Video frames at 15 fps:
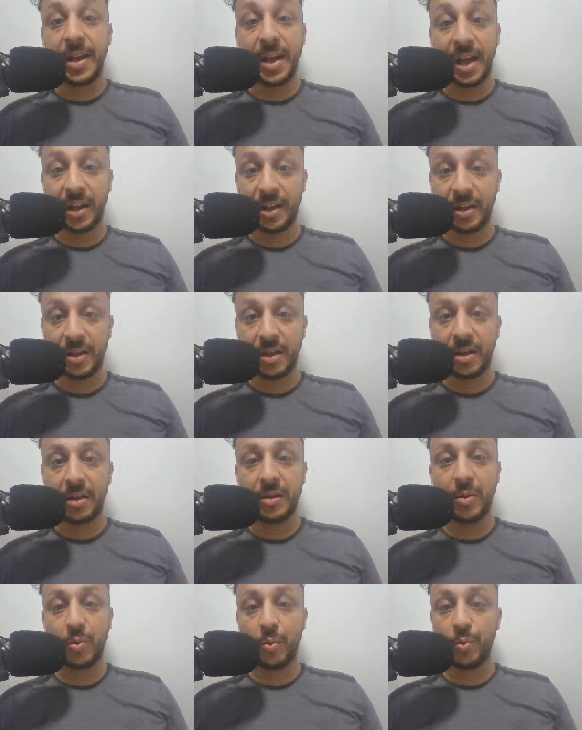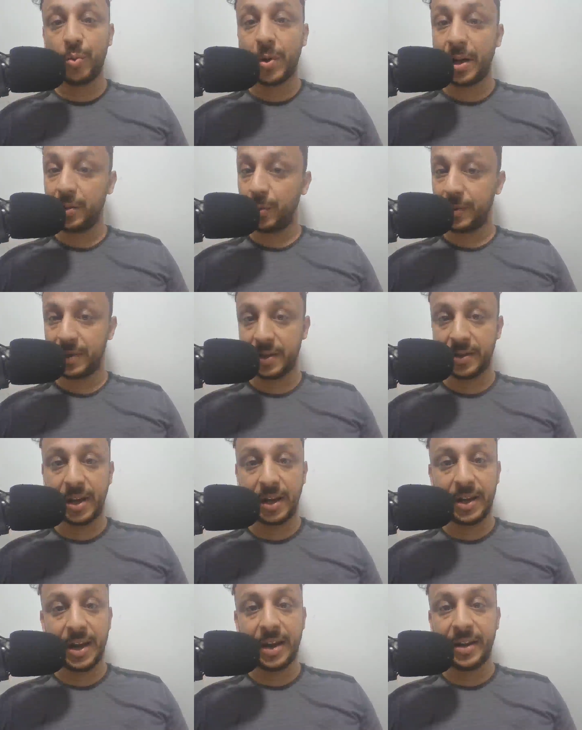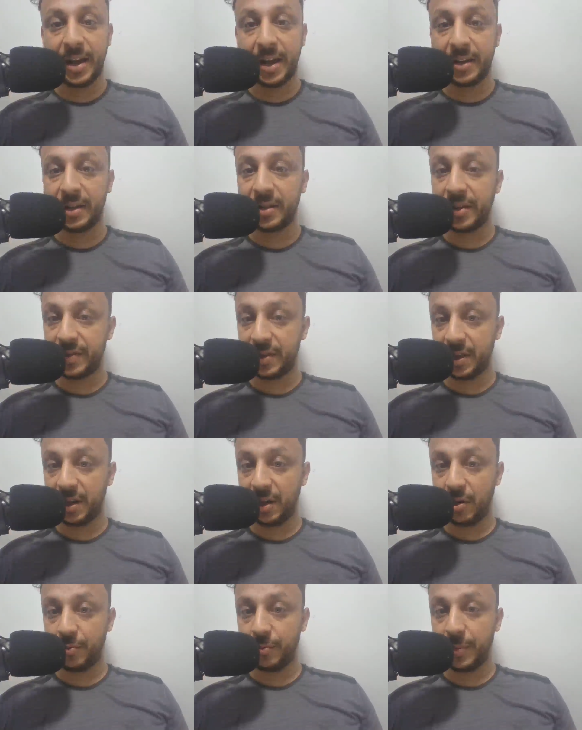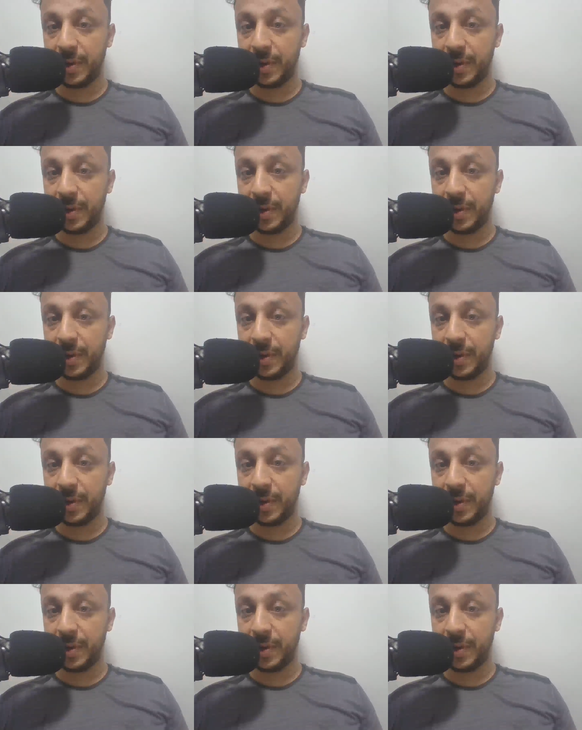هكذا نكون قد وصلنا إلى نهاية تفسير اليوم